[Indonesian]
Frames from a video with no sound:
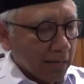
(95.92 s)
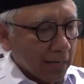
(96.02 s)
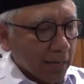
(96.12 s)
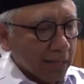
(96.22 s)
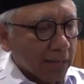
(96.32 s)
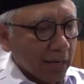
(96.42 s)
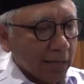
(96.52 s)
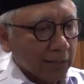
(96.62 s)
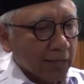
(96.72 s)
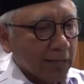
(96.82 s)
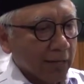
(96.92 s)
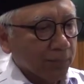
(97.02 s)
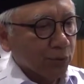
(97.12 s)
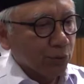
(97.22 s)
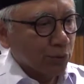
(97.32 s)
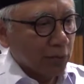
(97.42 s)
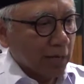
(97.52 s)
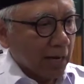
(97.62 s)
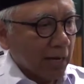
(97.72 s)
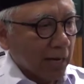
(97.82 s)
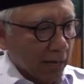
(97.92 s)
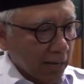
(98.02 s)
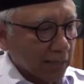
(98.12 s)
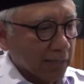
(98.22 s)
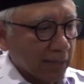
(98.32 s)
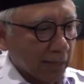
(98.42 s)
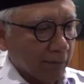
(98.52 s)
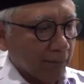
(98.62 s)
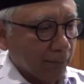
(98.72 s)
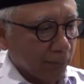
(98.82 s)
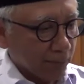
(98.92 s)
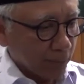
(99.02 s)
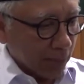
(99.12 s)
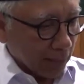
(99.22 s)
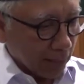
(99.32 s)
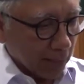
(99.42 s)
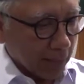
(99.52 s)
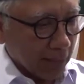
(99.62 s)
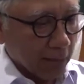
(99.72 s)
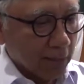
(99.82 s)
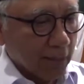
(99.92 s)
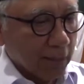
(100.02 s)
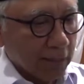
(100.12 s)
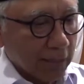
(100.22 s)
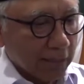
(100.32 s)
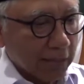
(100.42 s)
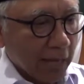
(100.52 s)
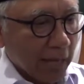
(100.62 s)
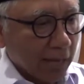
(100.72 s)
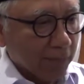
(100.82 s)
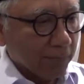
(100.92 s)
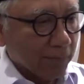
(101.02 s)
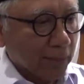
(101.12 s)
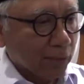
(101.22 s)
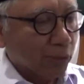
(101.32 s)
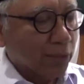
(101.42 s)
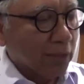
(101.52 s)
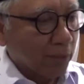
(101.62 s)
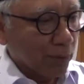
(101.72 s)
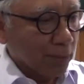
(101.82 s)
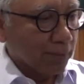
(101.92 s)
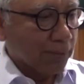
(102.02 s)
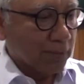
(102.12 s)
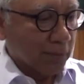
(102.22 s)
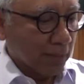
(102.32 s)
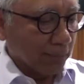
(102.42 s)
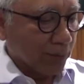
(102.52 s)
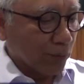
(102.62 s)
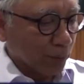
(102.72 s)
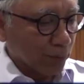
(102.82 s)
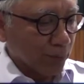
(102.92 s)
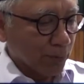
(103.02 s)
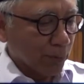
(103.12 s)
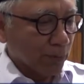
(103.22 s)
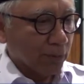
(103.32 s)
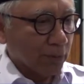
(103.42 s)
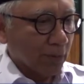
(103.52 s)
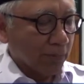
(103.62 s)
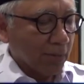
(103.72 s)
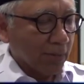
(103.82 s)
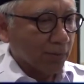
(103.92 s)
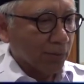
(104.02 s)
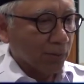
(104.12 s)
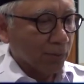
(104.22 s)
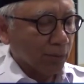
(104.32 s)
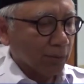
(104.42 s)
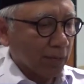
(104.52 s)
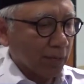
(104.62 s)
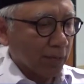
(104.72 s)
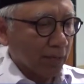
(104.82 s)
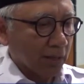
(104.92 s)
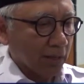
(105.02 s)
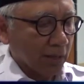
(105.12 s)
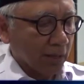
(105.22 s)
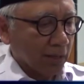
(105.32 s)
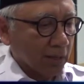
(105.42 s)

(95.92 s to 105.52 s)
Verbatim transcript: ada kaidah-kaidah dalam penyusunan anggaran yang uh, yang dianggap itu tidak boleh uh, menurut menurut apa menurut uh,